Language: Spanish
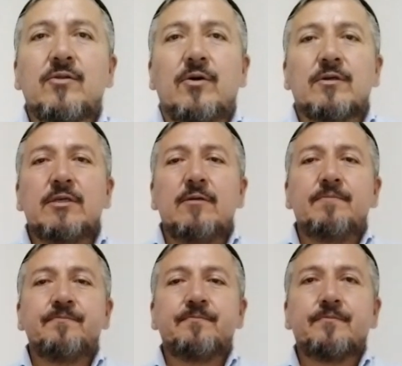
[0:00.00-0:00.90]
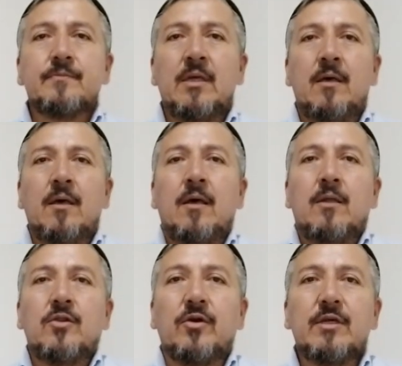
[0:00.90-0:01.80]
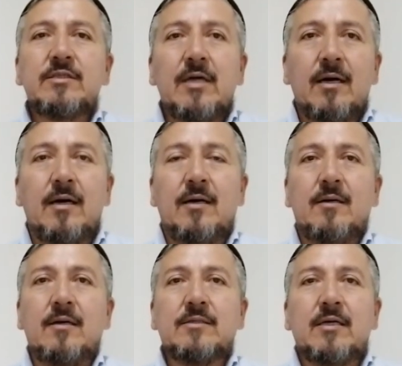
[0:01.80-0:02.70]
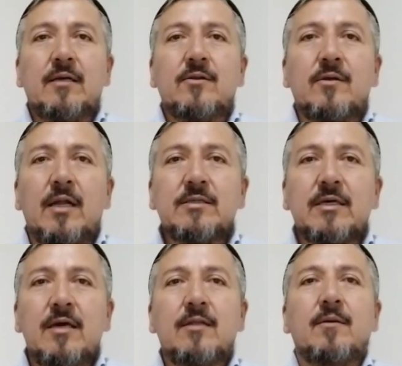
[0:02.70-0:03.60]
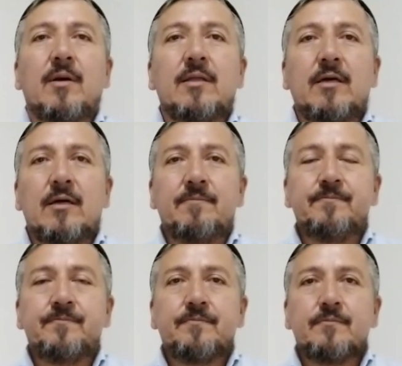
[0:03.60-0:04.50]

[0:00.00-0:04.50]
al 14, donde está escrito de la siguiente manera.